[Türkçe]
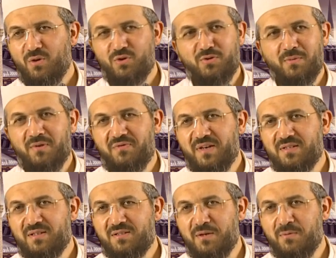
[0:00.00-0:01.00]
O zaman
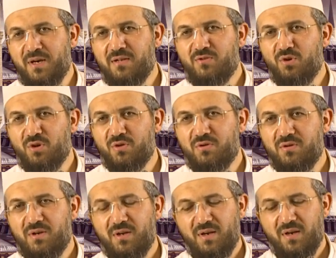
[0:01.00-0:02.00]
fazla cemaat yok.
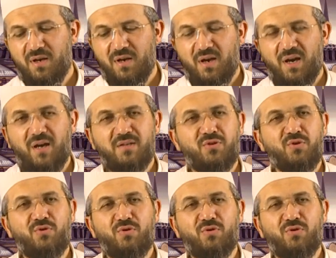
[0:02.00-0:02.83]
Aşık